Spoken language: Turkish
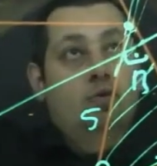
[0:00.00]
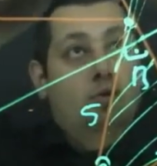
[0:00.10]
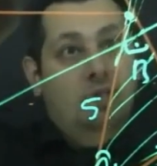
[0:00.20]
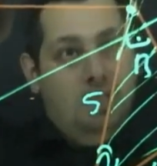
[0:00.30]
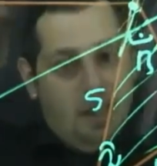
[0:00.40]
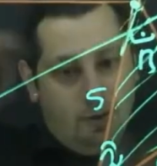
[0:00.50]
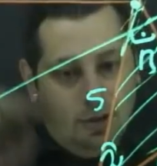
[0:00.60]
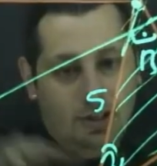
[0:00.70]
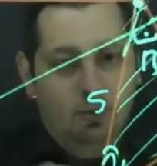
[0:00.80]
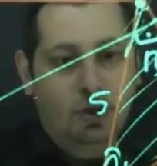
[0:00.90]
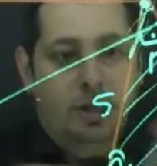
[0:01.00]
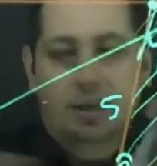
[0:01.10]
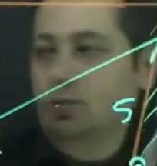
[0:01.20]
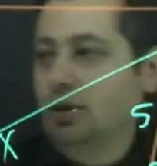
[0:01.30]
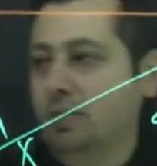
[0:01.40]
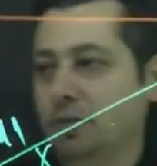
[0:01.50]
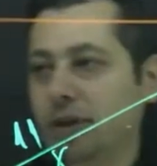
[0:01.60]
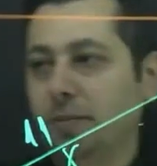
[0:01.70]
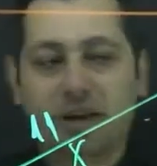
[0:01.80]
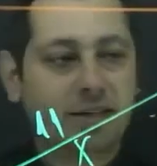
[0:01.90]
Sonra Z kuralından buraya geldi. Bunlar
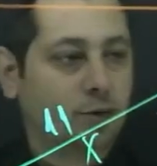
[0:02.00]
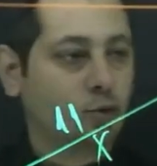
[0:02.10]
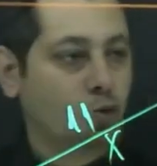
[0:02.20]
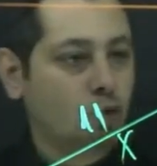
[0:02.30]
birbirine benzer oldu.